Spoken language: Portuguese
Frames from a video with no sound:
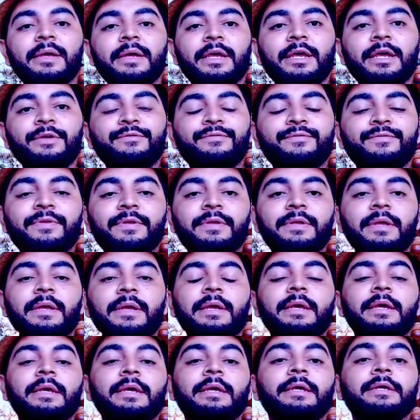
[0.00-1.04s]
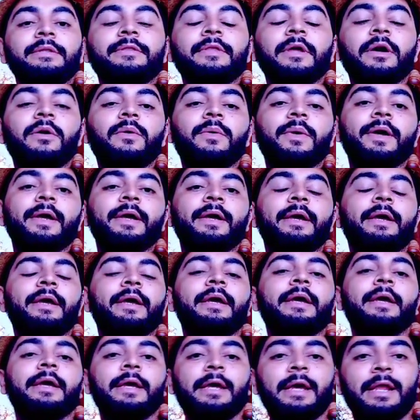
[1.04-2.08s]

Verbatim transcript: Enfim. Então, é,